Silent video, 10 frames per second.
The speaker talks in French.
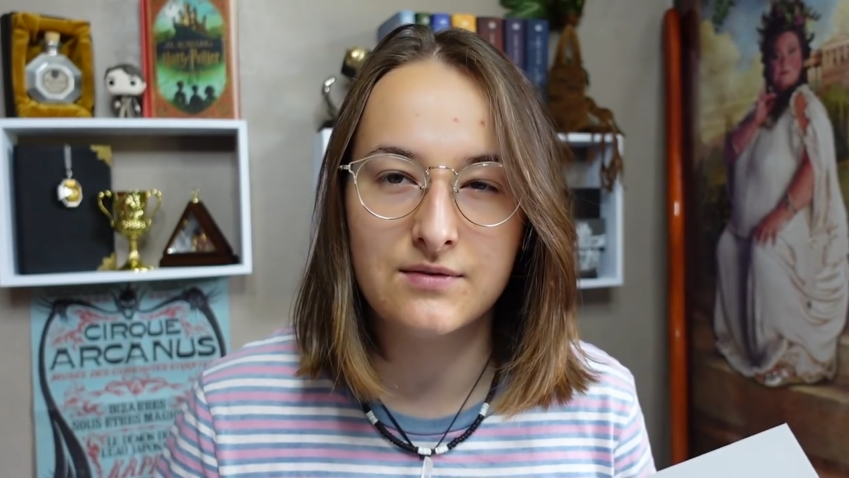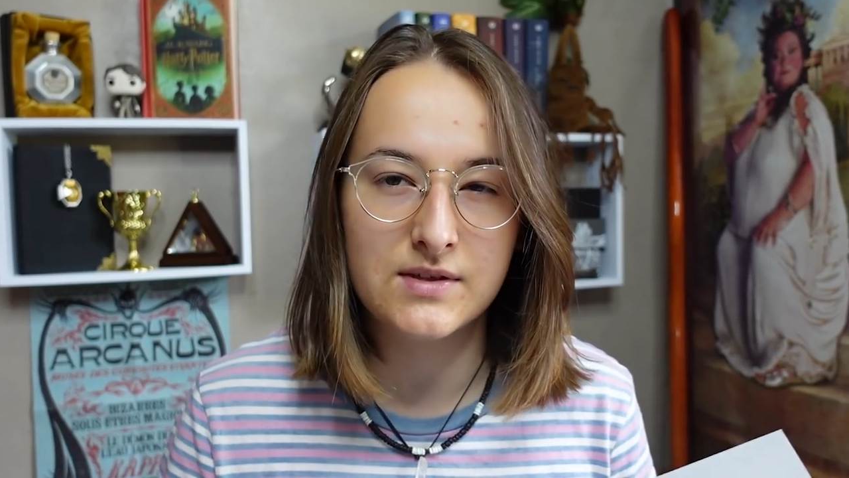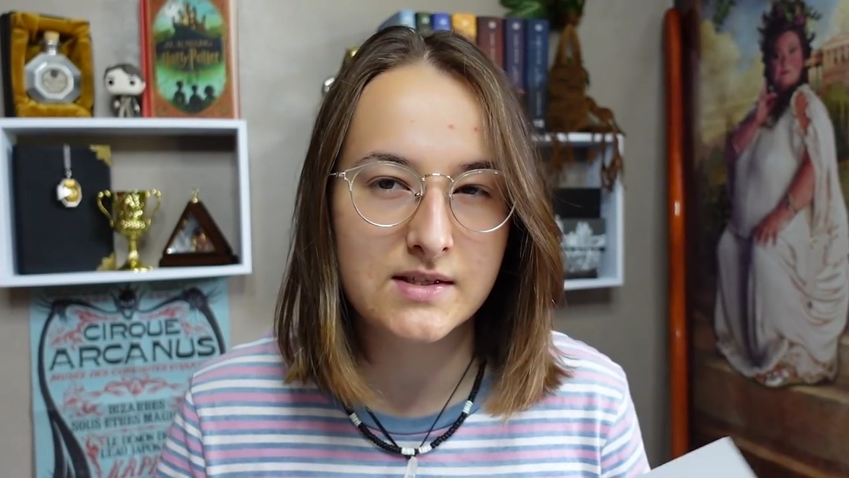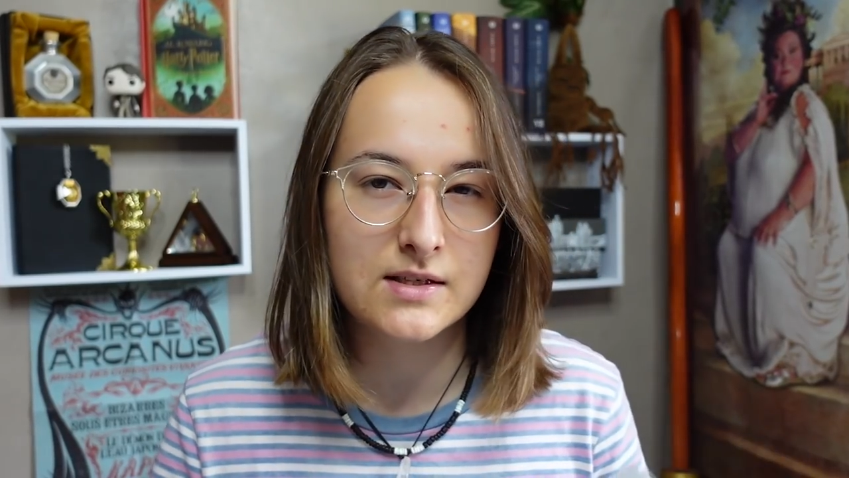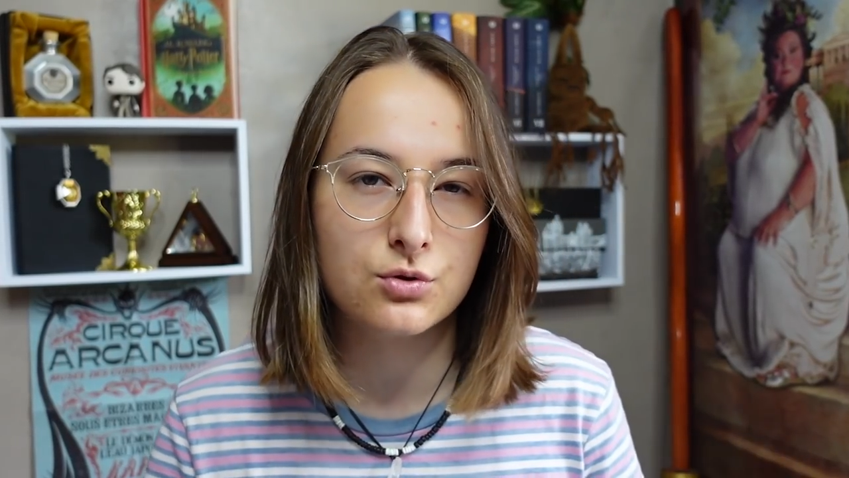qu'il
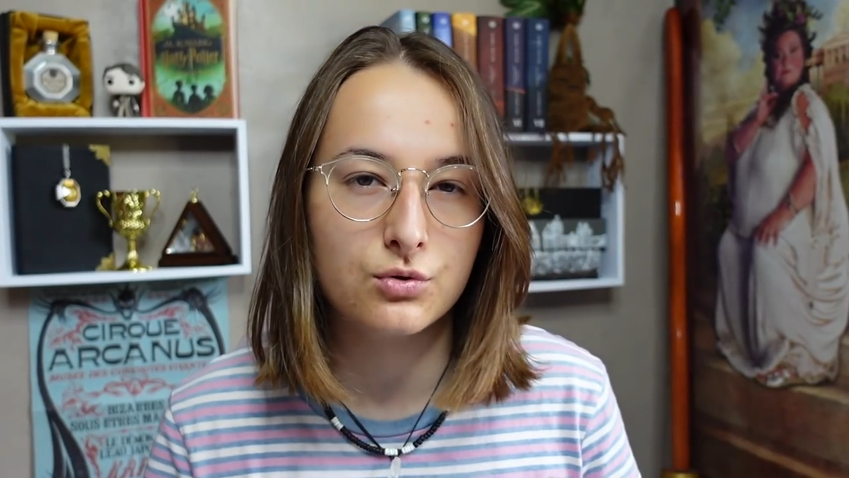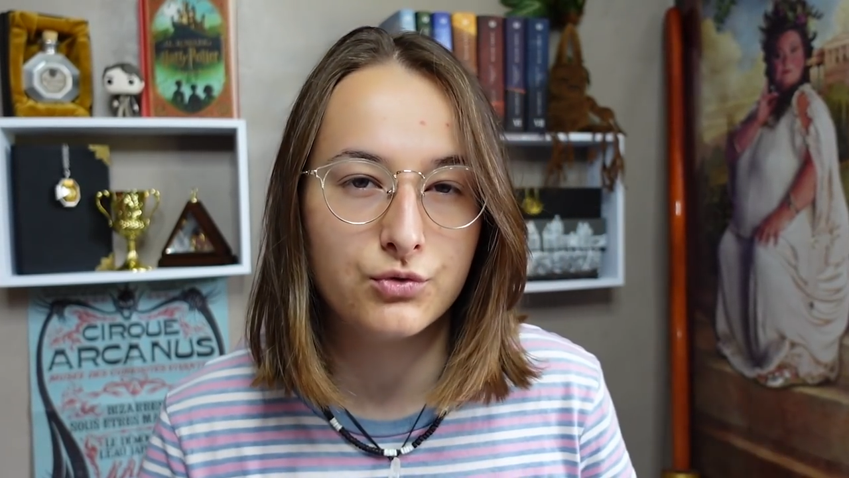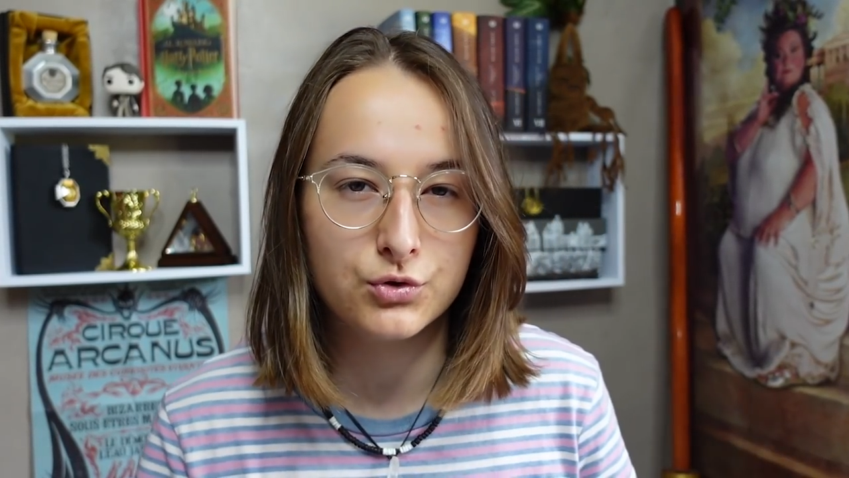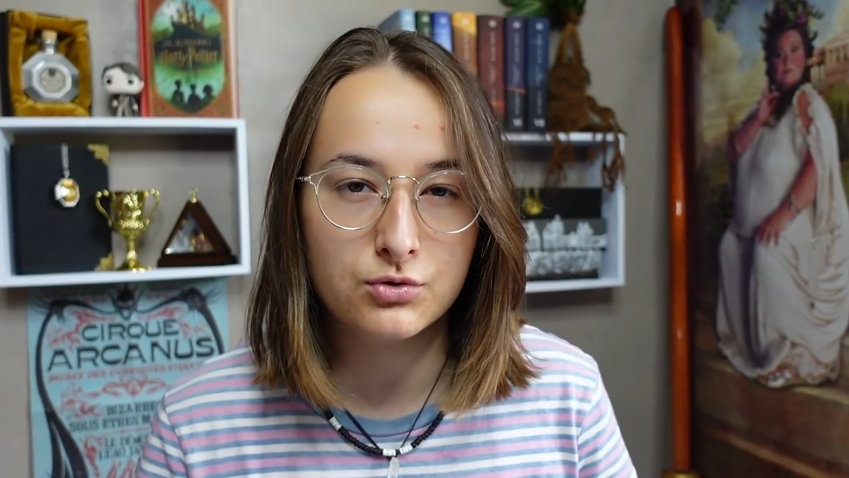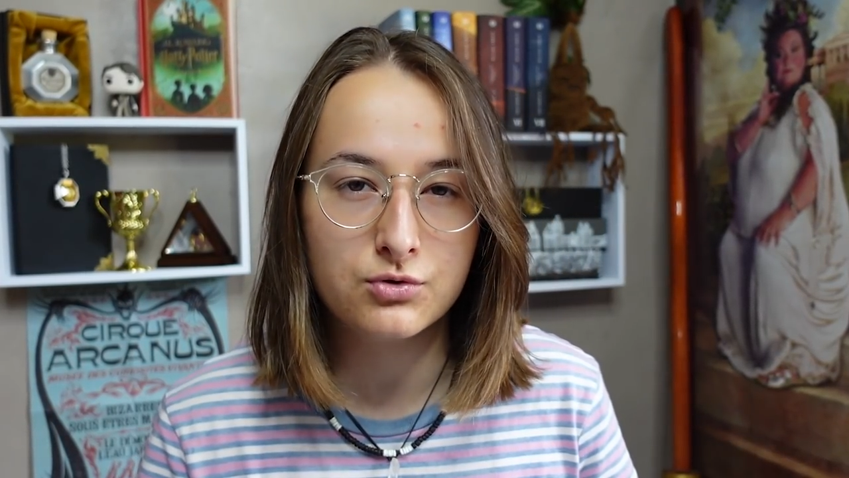avait signé sur une
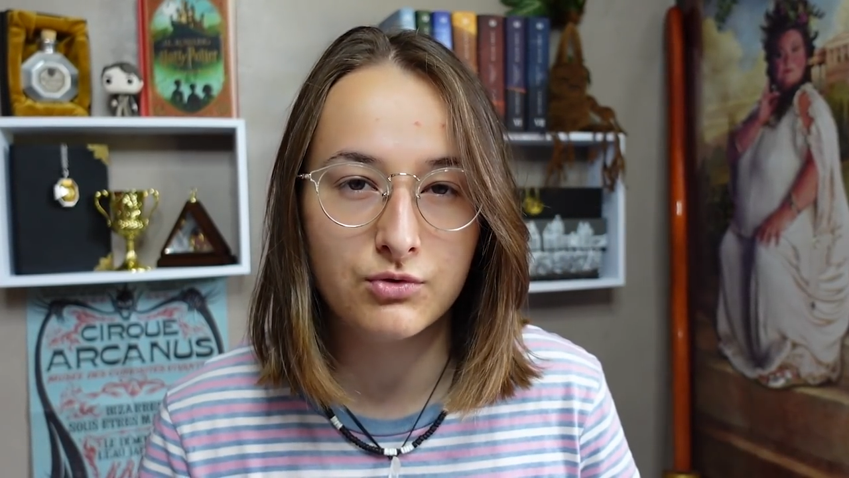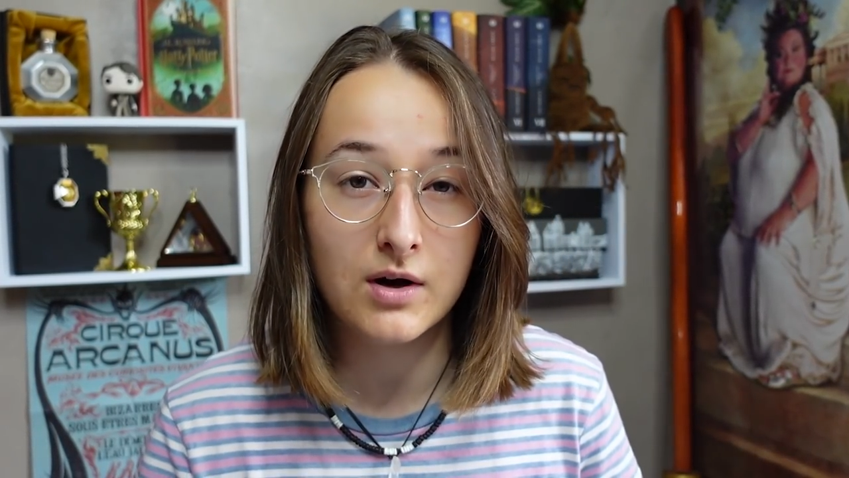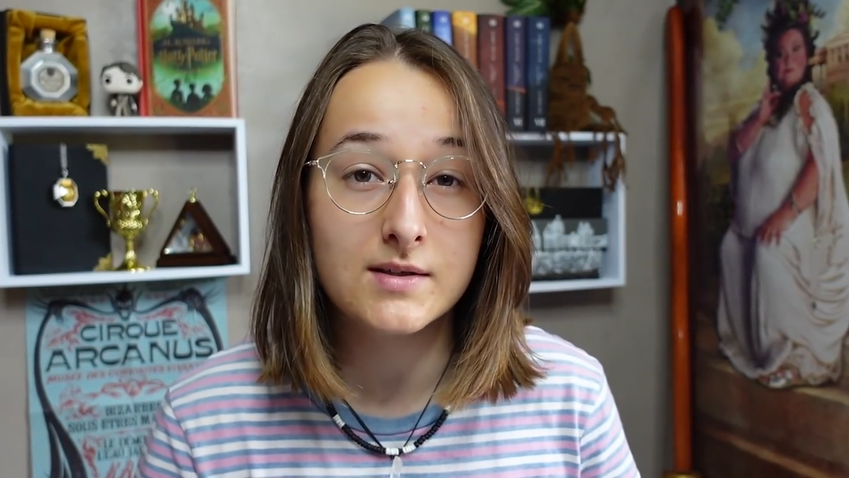photo, tu vois.